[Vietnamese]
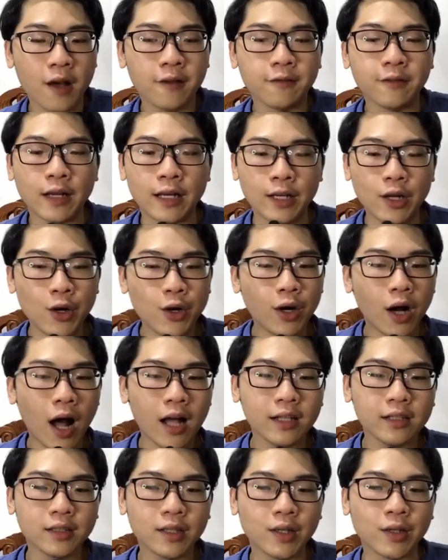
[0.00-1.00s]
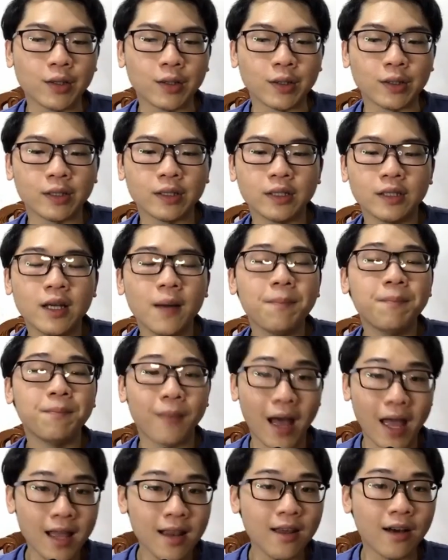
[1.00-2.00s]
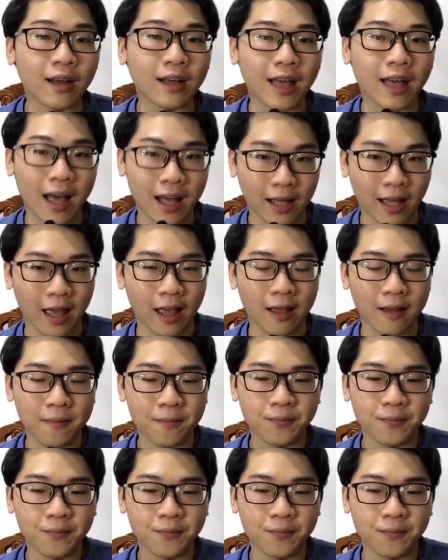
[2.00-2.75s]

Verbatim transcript: về lương á, thường gấp mấy lần ca ngày